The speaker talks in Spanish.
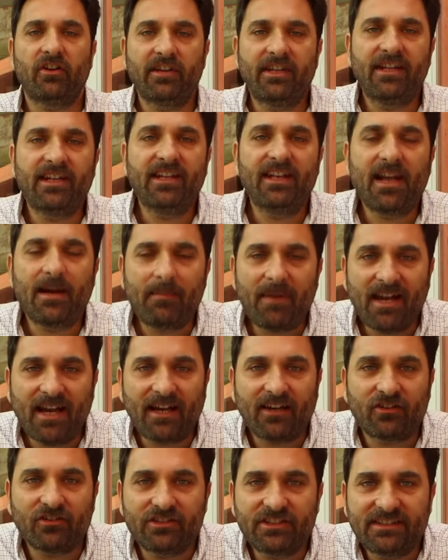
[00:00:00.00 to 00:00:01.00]
Y la
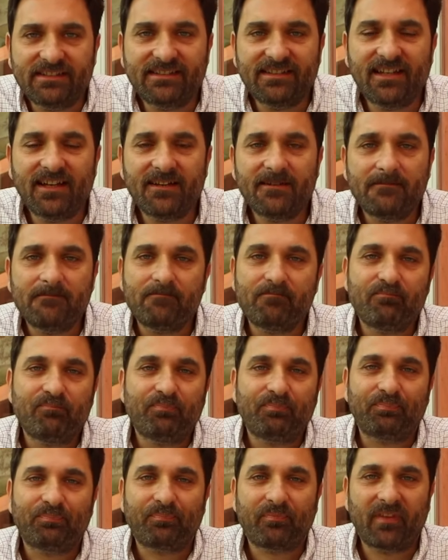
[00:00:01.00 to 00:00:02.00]
mala noticia
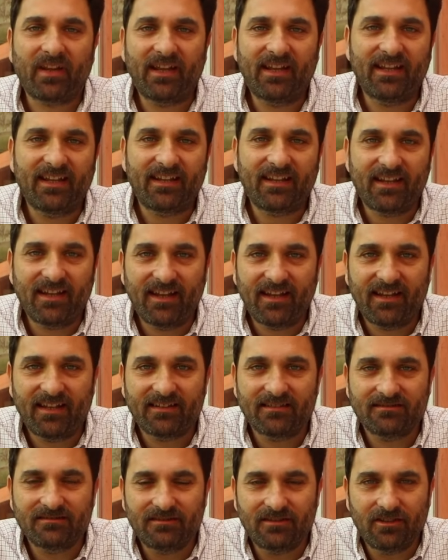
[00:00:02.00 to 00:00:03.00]
es
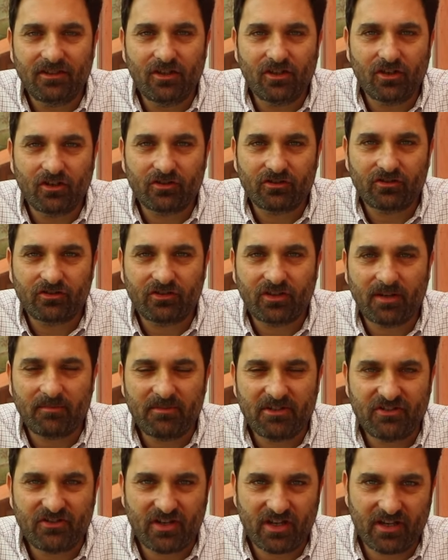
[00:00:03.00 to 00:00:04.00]
que los
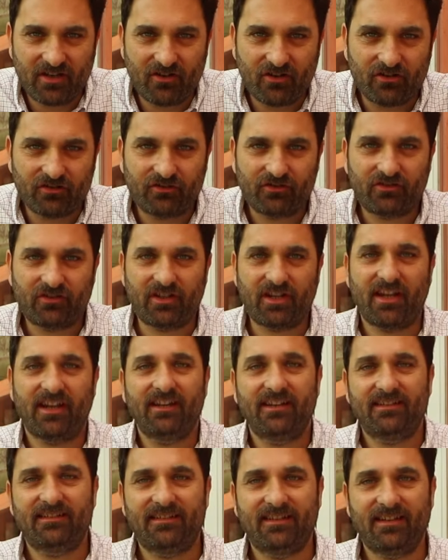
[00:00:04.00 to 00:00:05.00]
semilleros que
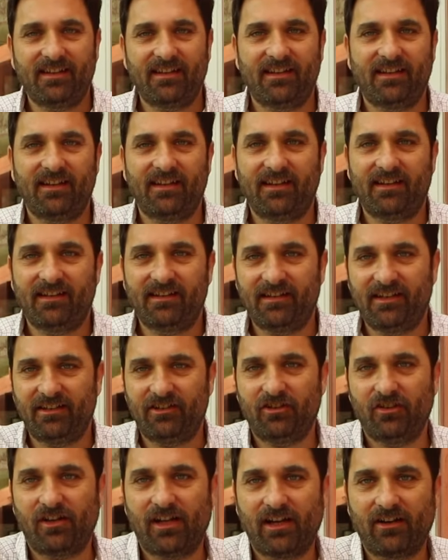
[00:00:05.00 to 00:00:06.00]
hice en
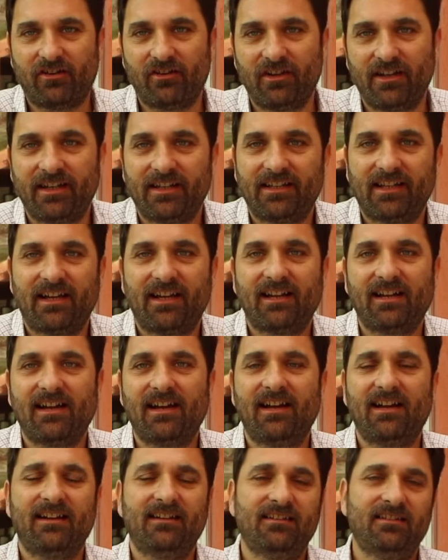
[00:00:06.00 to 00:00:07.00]
estos cajones que están
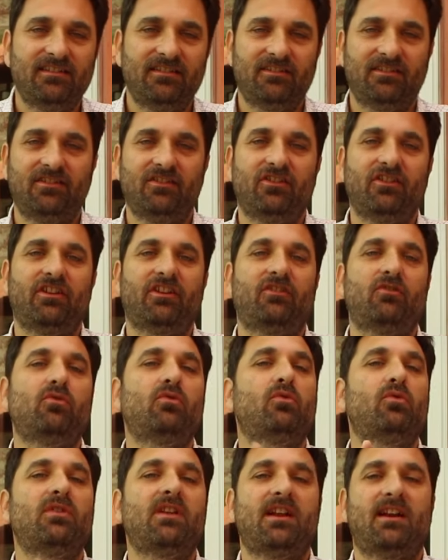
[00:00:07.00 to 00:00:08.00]
acá, los de
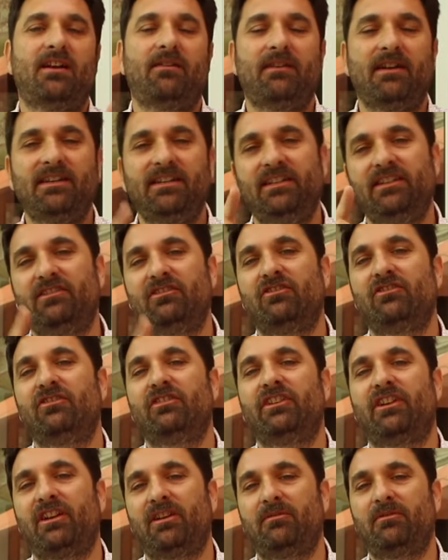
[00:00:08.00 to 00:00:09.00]
rúcula, rabanito
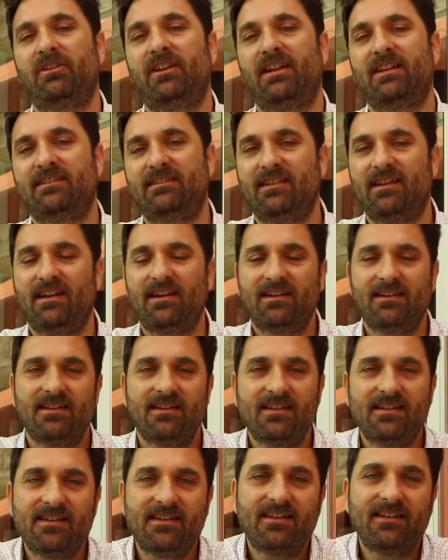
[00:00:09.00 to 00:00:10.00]
y remolacha,
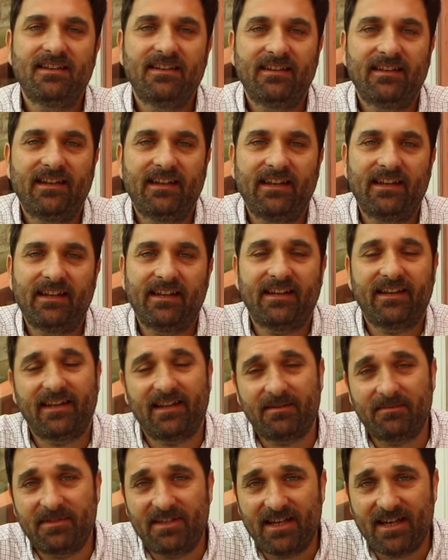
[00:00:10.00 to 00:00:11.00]
eh,
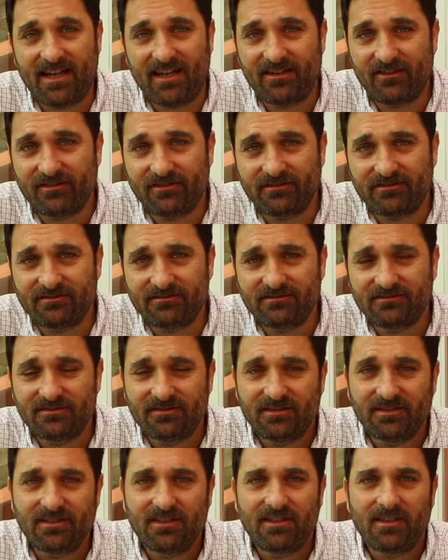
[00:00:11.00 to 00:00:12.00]
germinaron,
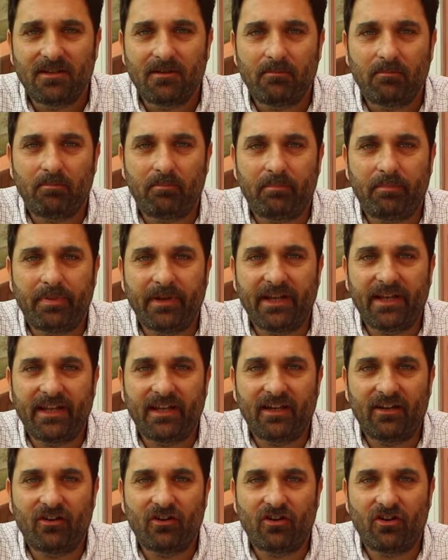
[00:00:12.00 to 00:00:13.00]

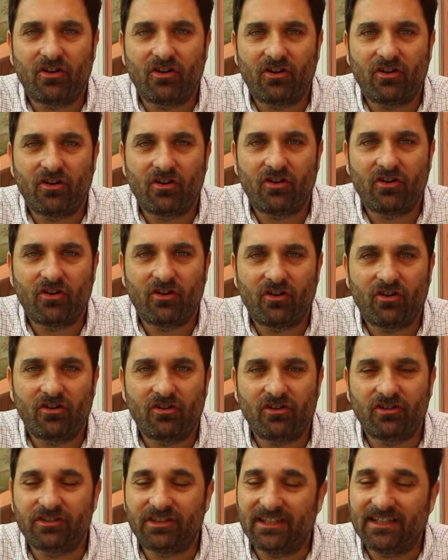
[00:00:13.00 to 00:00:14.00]
pero
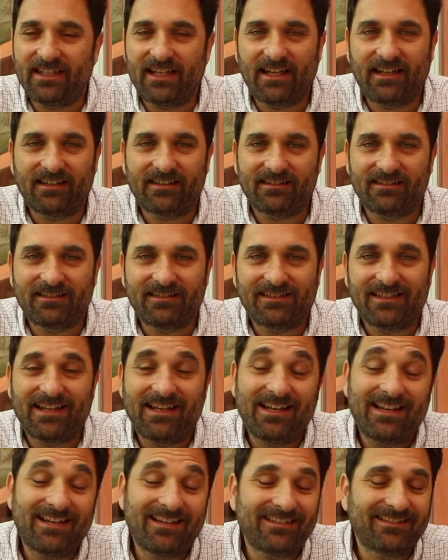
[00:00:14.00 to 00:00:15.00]
no tenían, eh,